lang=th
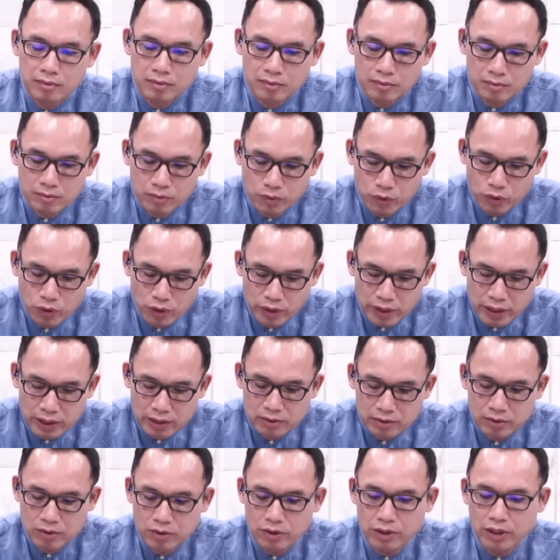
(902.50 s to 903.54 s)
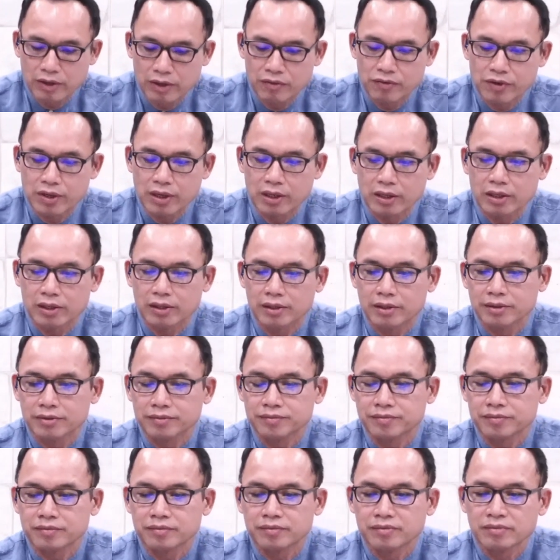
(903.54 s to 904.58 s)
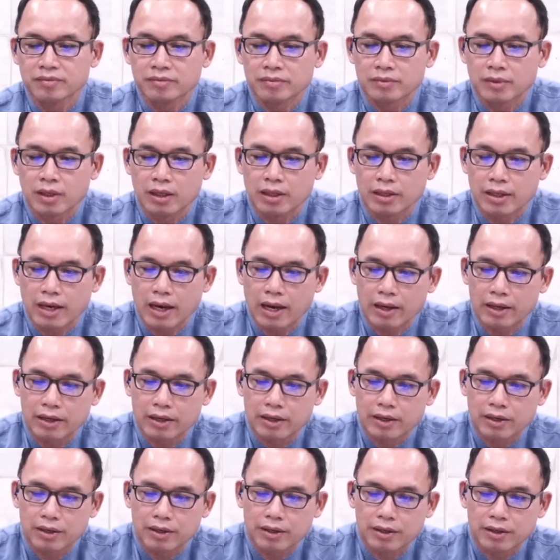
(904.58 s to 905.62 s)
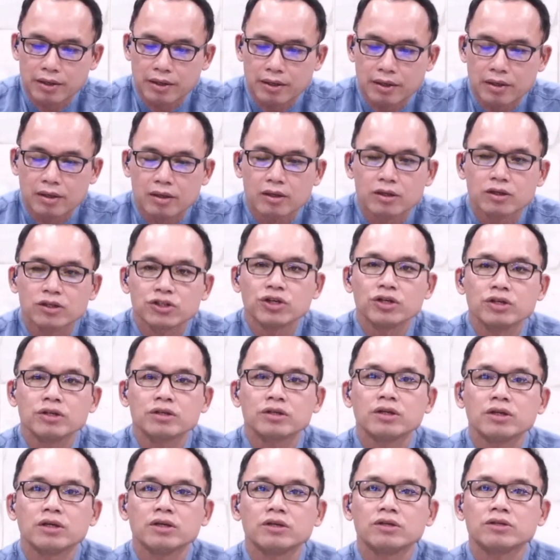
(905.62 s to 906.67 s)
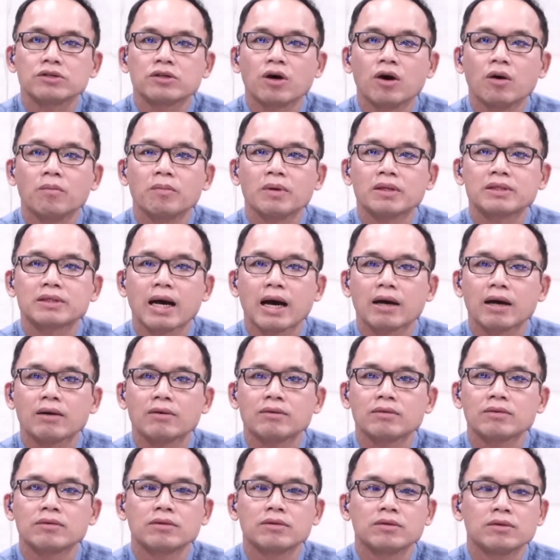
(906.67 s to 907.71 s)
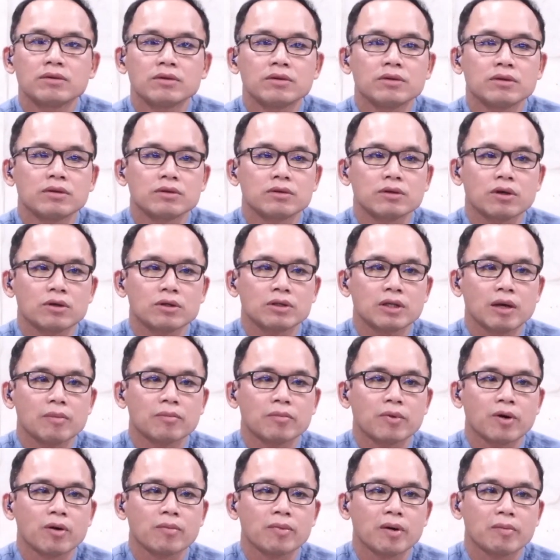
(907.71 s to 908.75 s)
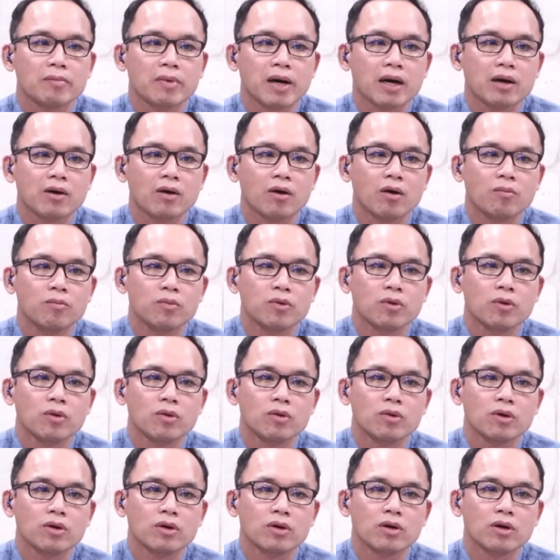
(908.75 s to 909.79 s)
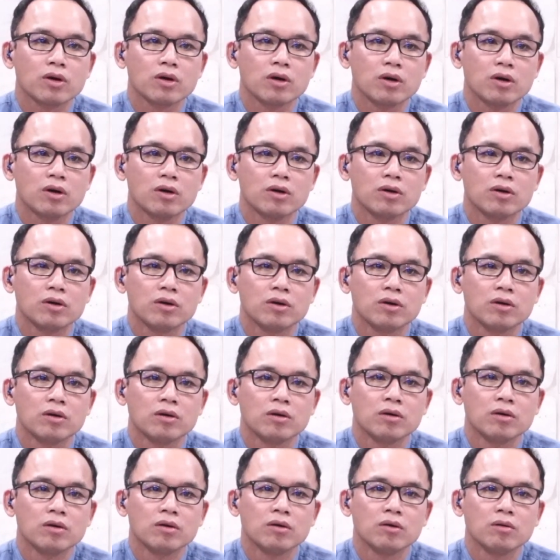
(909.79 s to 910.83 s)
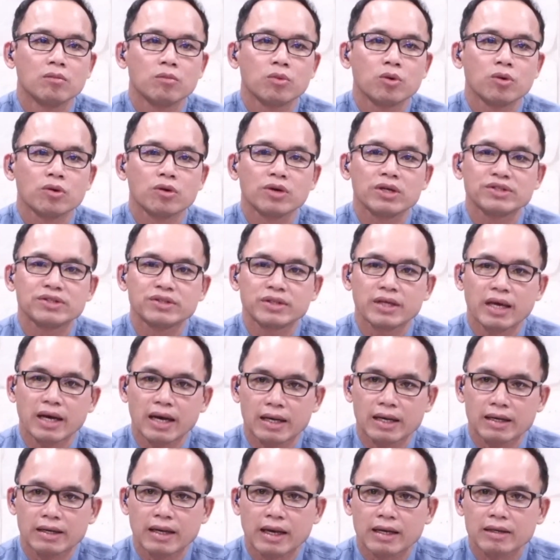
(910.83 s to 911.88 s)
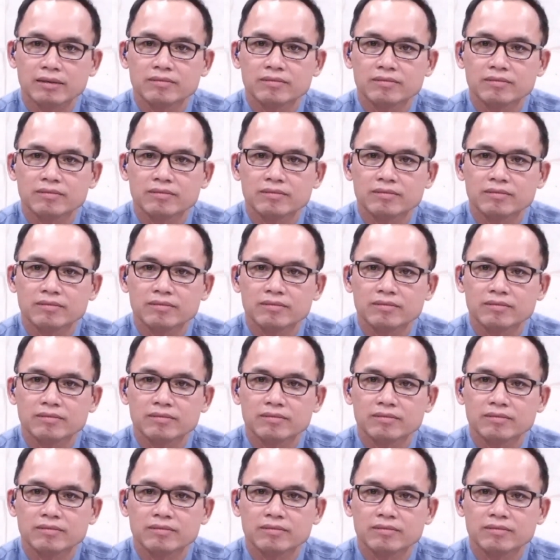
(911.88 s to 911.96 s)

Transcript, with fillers: ปุโรหิตคนเลวีได้ยืนขึ้นต่อพระเจ้า ต่อจำเพาะพระพักของพระองค์แล้วก็พูดด้วยเสียงอันดัง